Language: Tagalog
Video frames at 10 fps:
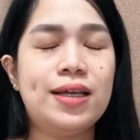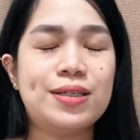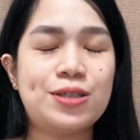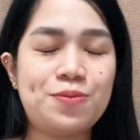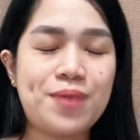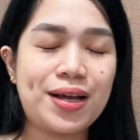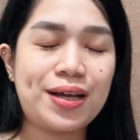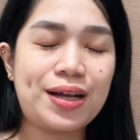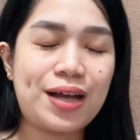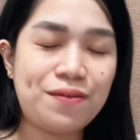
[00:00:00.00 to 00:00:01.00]
sa umaga,
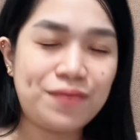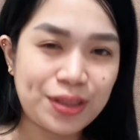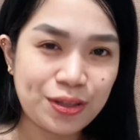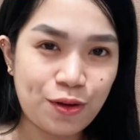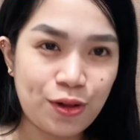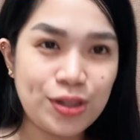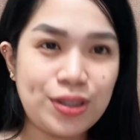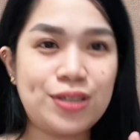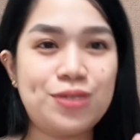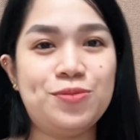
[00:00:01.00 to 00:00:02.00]
Calvit Gold,
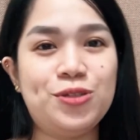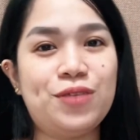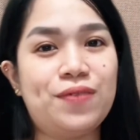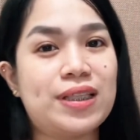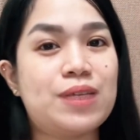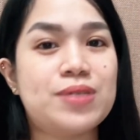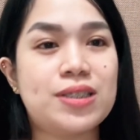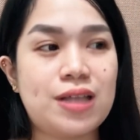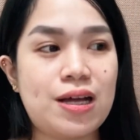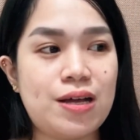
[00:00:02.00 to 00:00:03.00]
tapos yung multivitamins
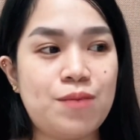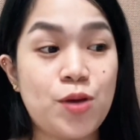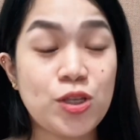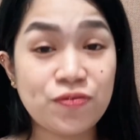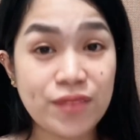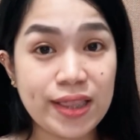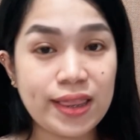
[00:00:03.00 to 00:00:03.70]
na Mosfit.